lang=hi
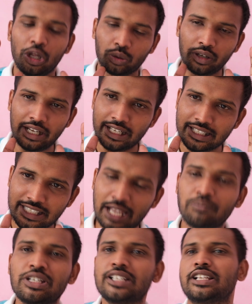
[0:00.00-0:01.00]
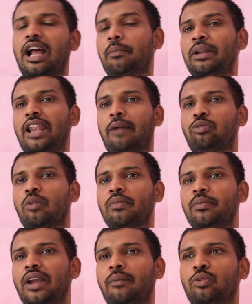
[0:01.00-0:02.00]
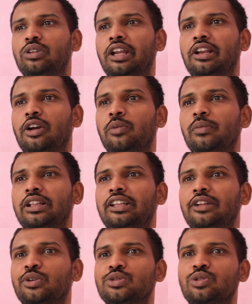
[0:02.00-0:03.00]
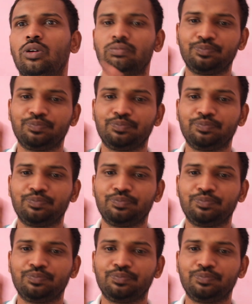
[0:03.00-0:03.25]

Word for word: तो सेम चीज़ यहां पे लैपटॉप में भी आपको देखने को मिलती है दोस्तों